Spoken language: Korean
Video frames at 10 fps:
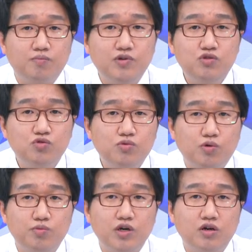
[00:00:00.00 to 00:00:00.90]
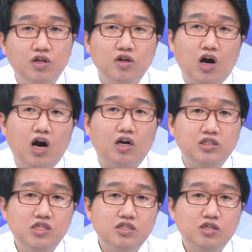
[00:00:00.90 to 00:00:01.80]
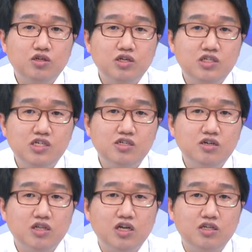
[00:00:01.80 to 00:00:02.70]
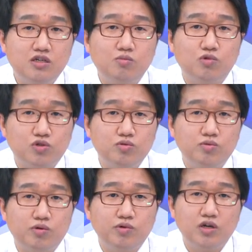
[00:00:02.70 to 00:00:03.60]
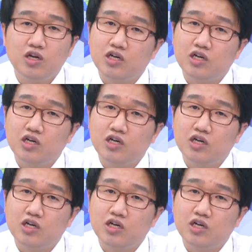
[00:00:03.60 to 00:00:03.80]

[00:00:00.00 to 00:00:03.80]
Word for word: 비중을 보면 아 실제적인 실적에 대한 이런 모습을 보면